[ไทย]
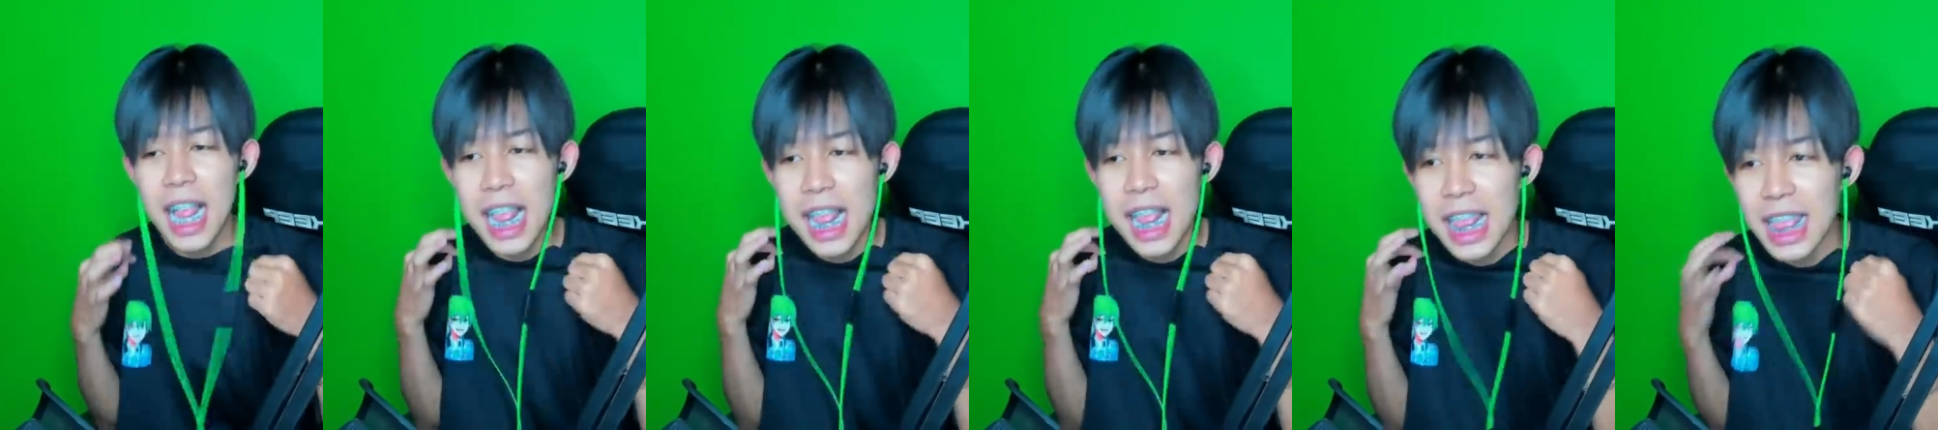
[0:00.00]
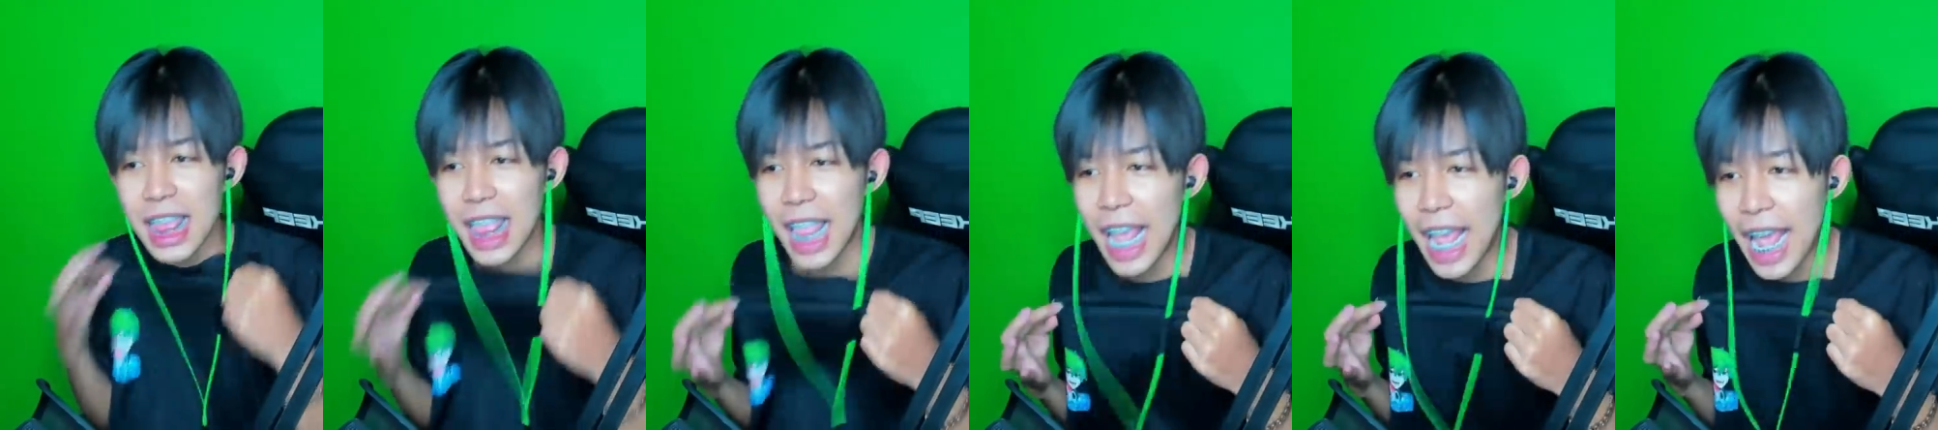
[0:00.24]

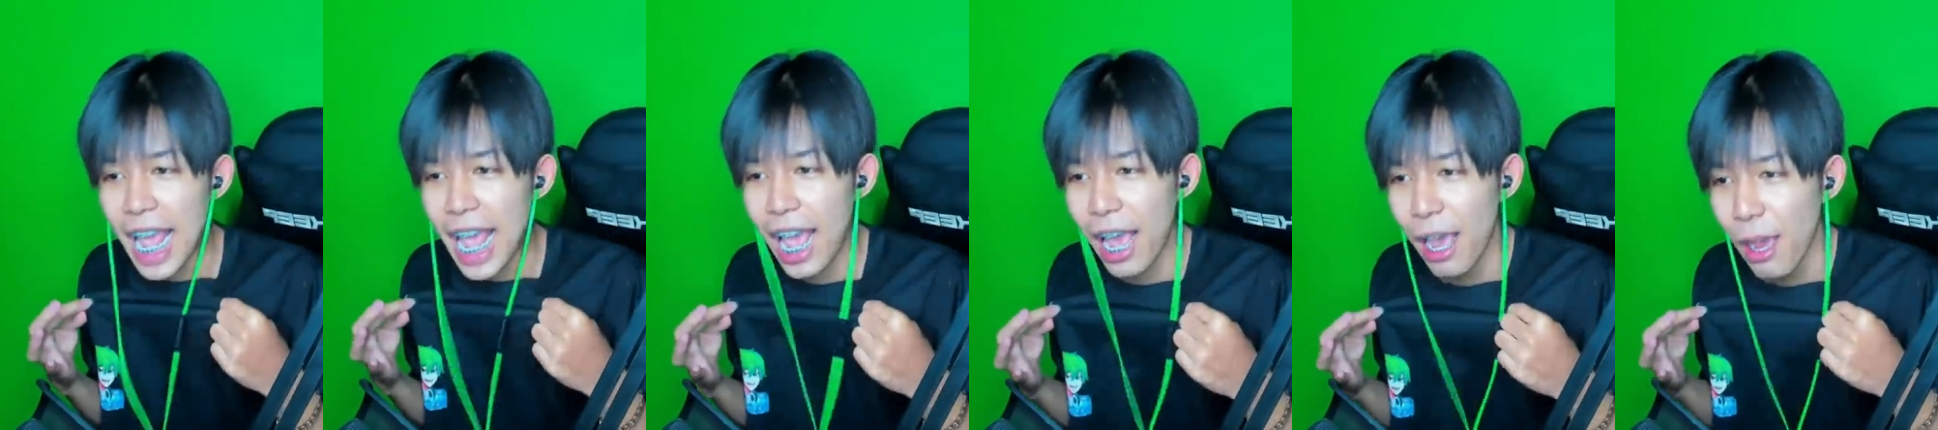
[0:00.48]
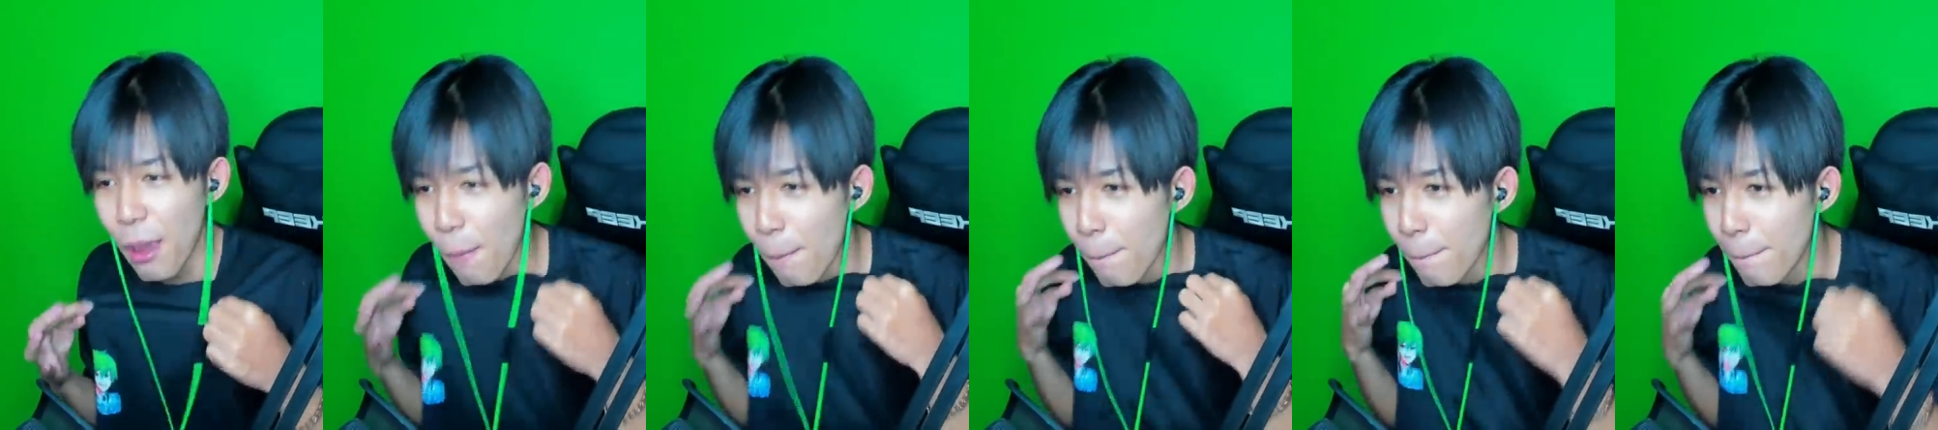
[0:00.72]
แหล
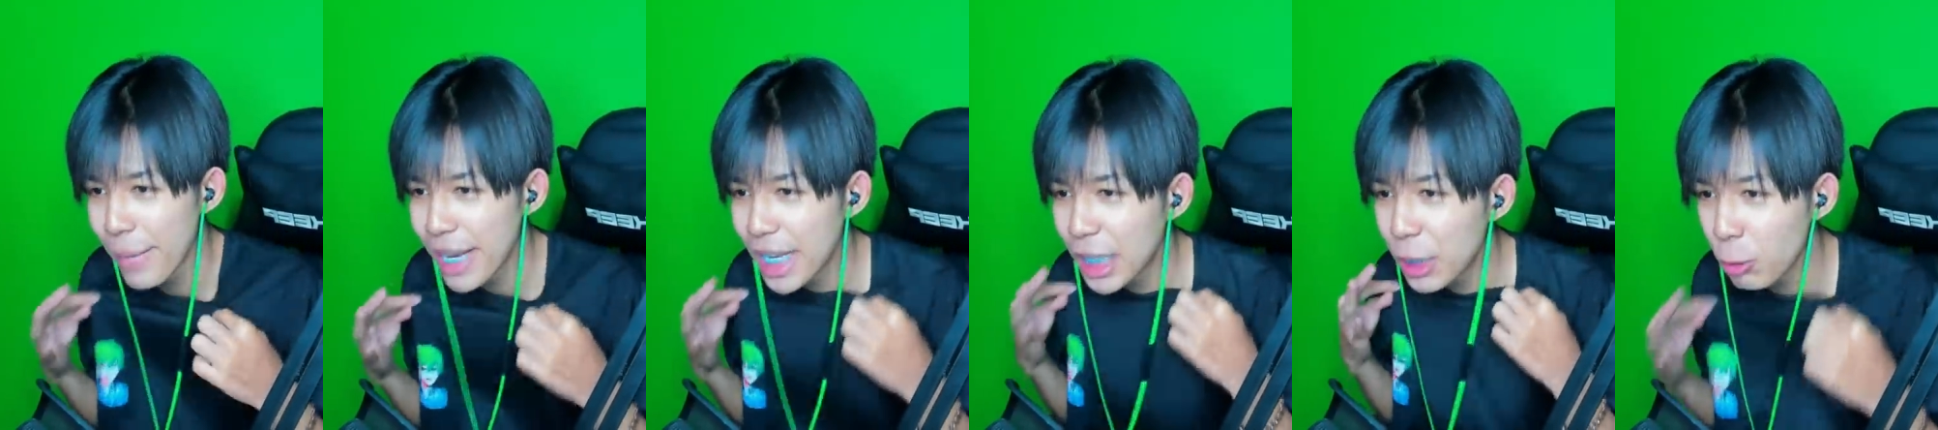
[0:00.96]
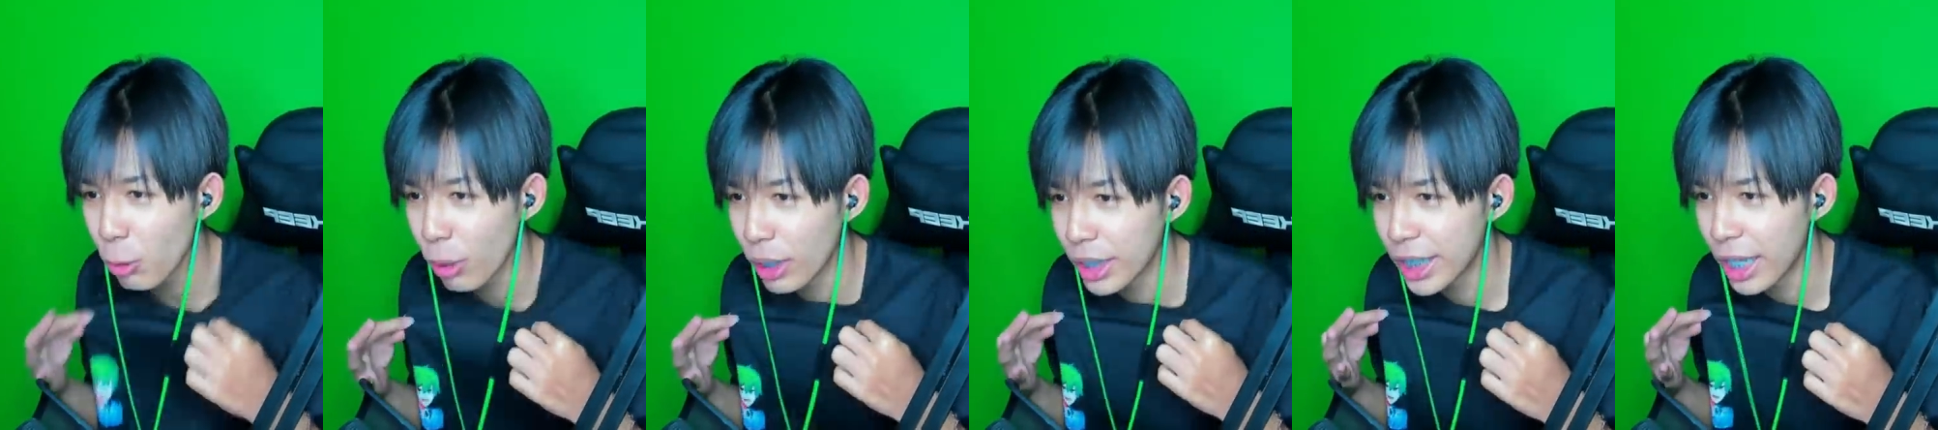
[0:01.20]
มี
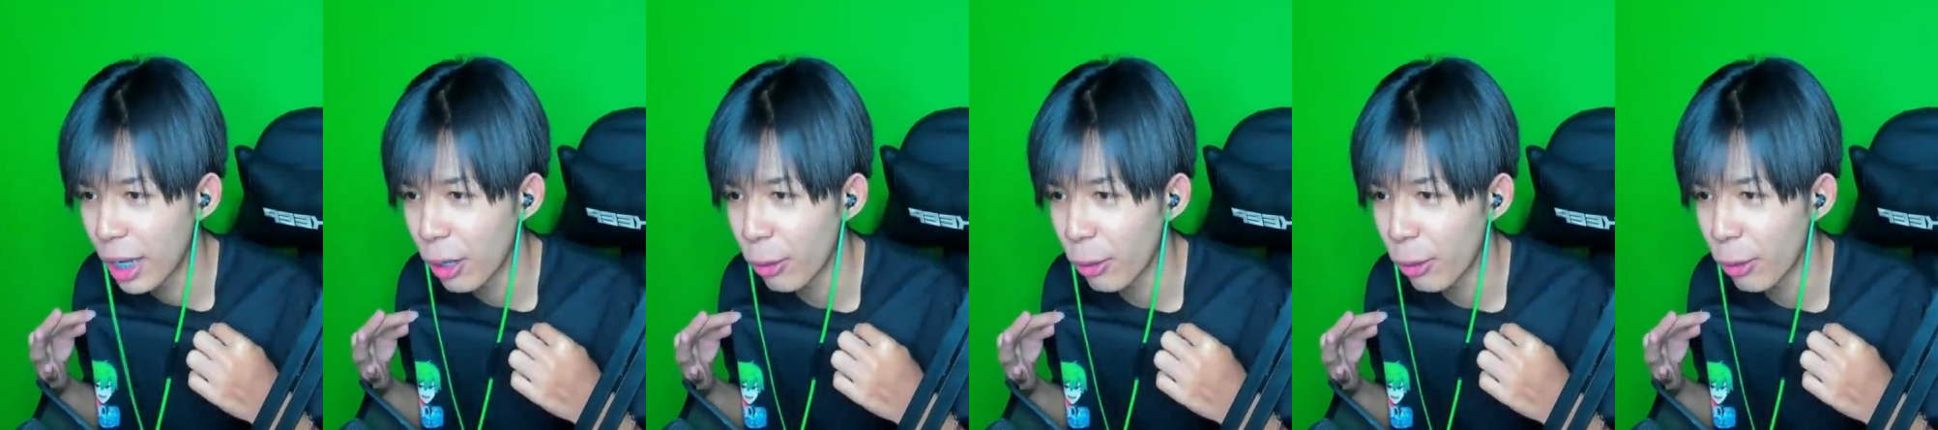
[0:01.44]
ตัวเดี